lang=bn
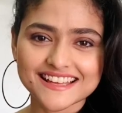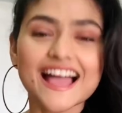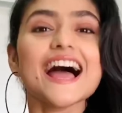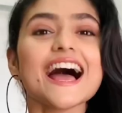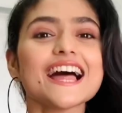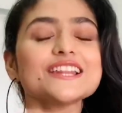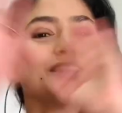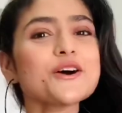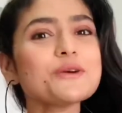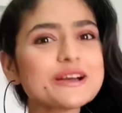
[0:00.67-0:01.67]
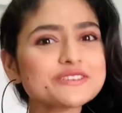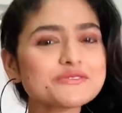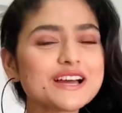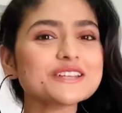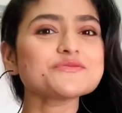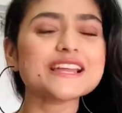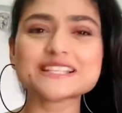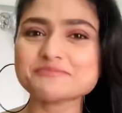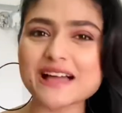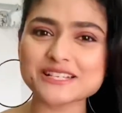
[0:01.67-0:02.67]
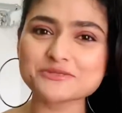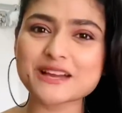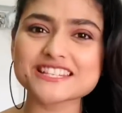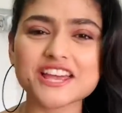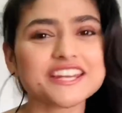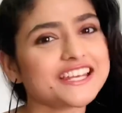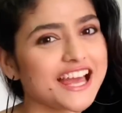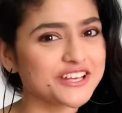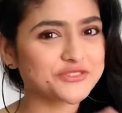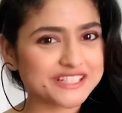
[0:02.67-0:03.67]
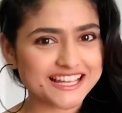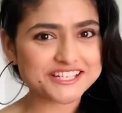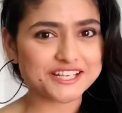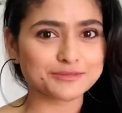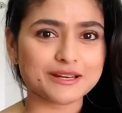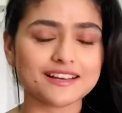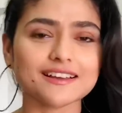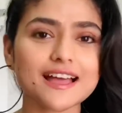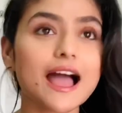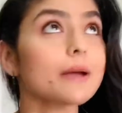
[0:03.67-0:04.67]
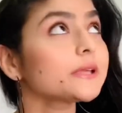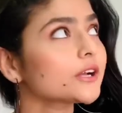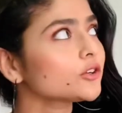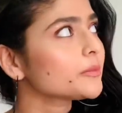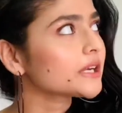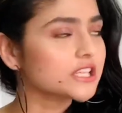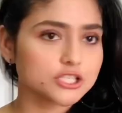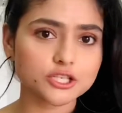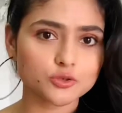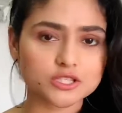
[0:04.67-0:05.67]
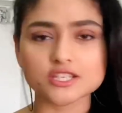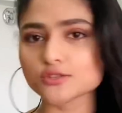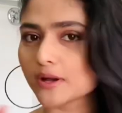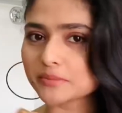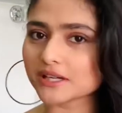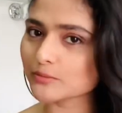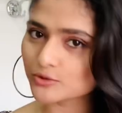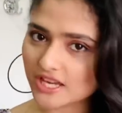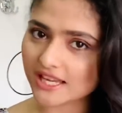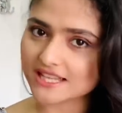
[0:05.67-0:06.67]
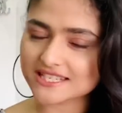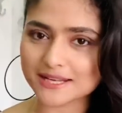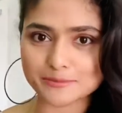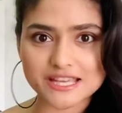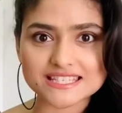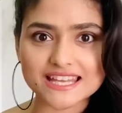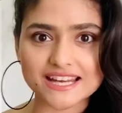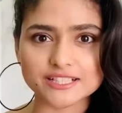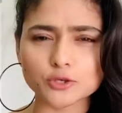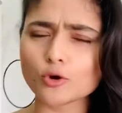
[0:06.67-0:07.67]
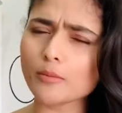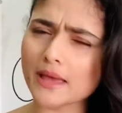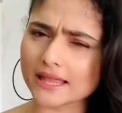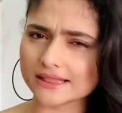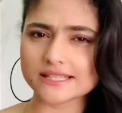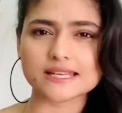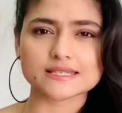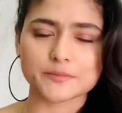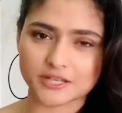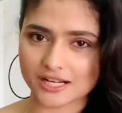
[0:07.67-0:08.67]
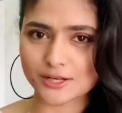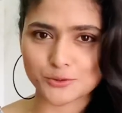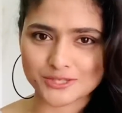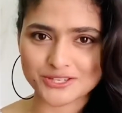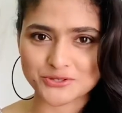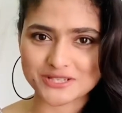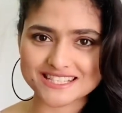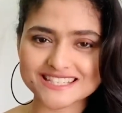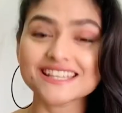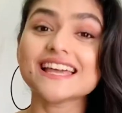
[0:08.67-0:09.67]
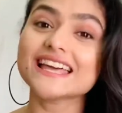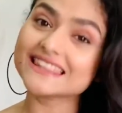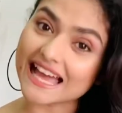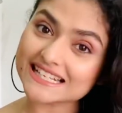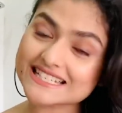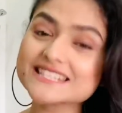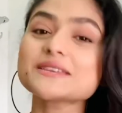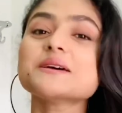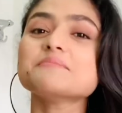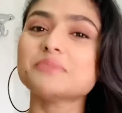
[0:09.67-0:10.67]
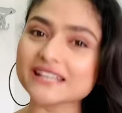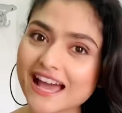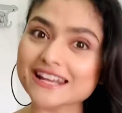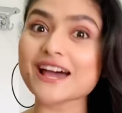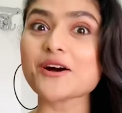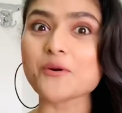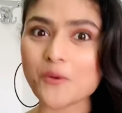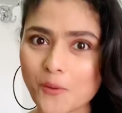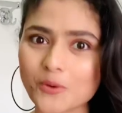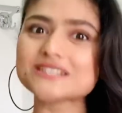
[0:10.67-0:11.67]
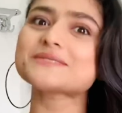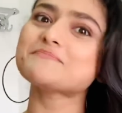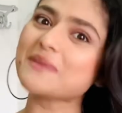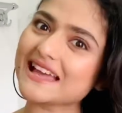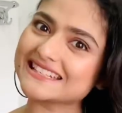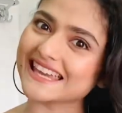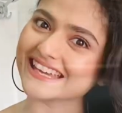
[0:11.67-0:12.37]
হ্যালো এভরিওয়ান ওয়েলকাম ব্যাক টু মাই চ্যানেল আই রিলা শর্মা আমি এখন আমার কিচেনে রয়েছি সো আপনারা বুঝেই গেছেন আমি আজকে একটা খুব হেলদি রেসিপি রান্না করতে চলেছি দ্যাট ইজ বানানা ওট প্যানকেক